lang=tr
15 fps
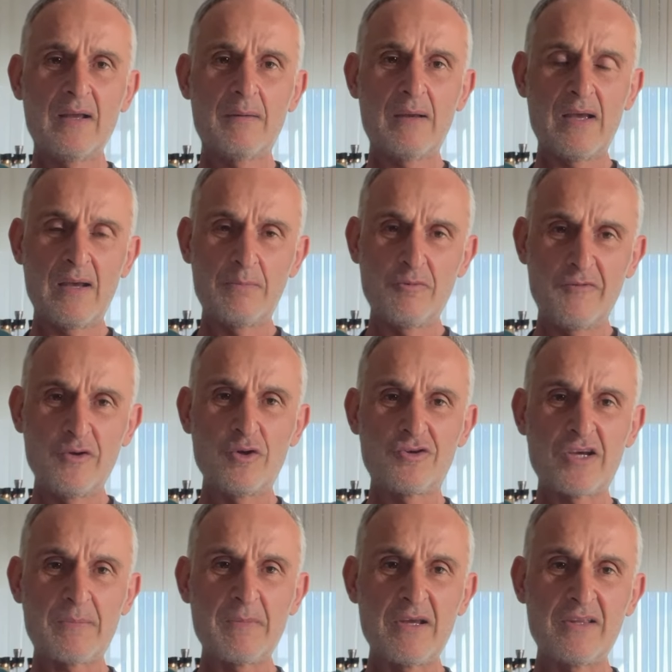e, bu videoyu
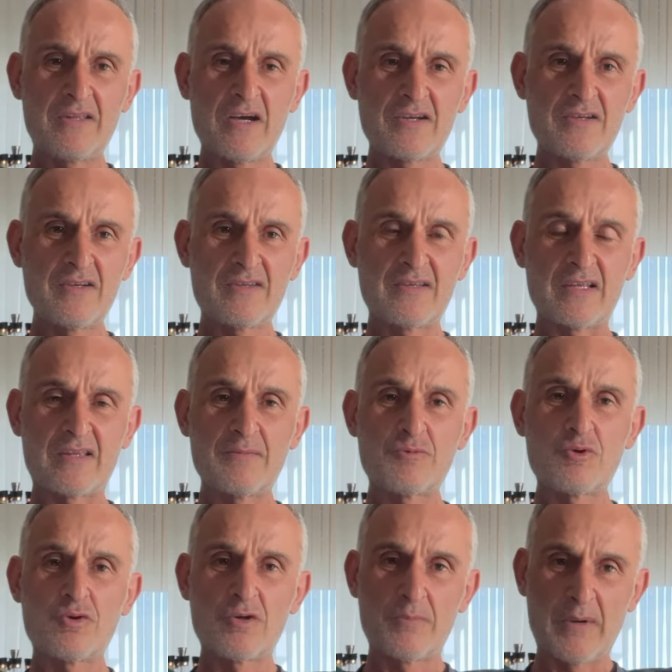çekme ihtiyacını hissettim.
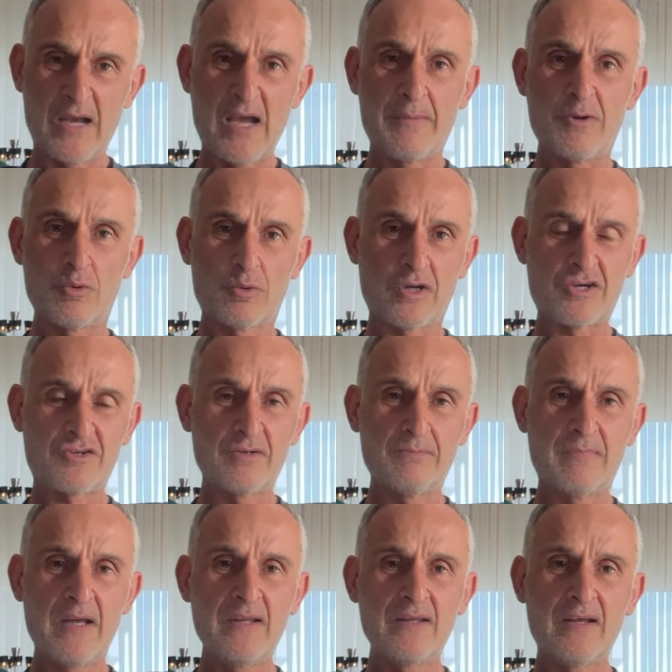Çünkü bayağı bir
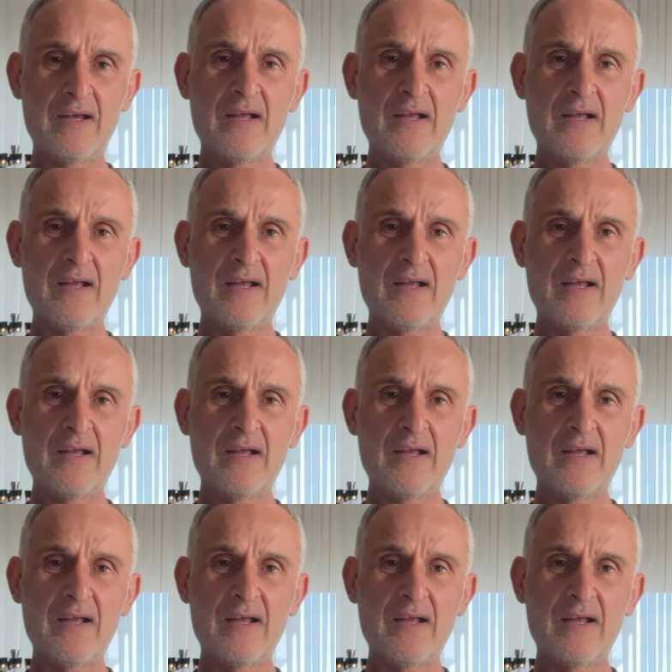uğraştım ben.